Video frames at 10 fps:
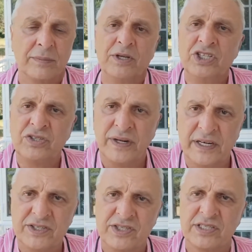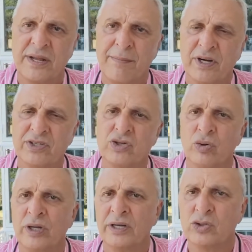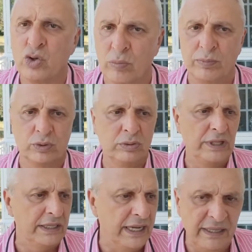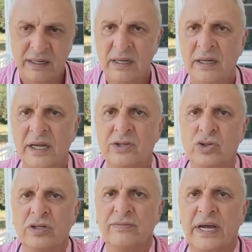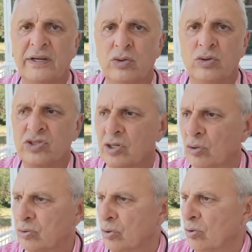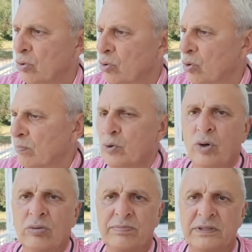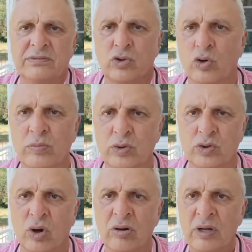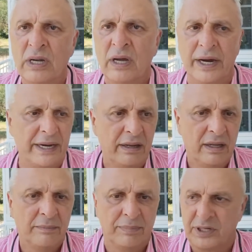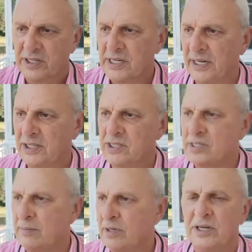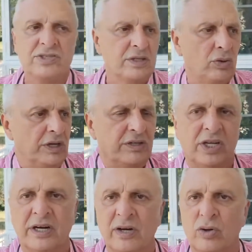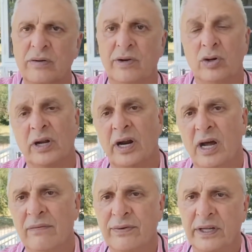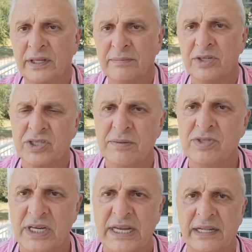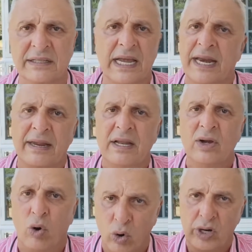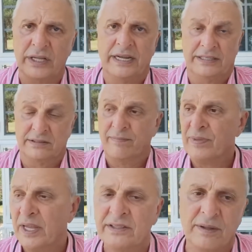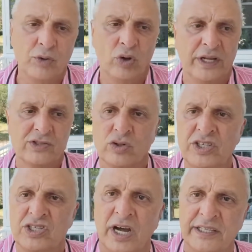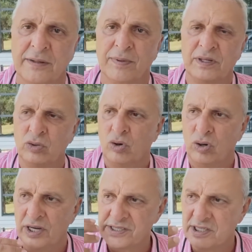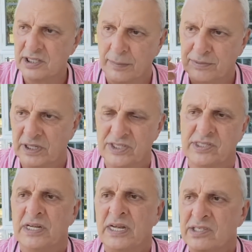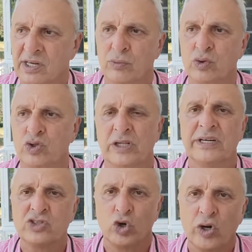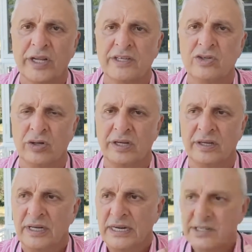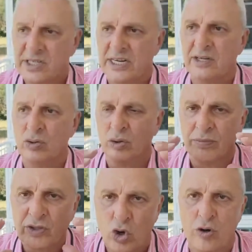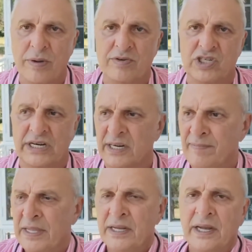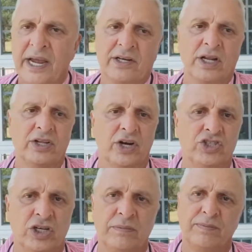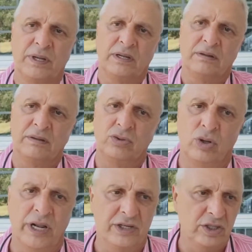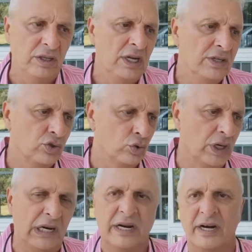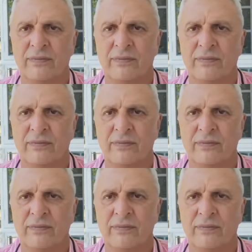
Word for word: Tabii işveren açısından bakınca onlar da çok mutlu. Neden? E çünkü vergi yok, sigorta yok, o yok, bu yok, bir sorumluluk yok. Hani bu kaza geçirse bile işte koyu, kenara koyu veriyorlar. Aa Afganların başına bir şey geldi. Yani o kadar e tabi ondan sonra işte AKP'nin o azgın kapitalist savunucuları sonradan gö- zengin olma görmemişleri ekranlara çıkıp e, diyorlar ki Suriyelileri,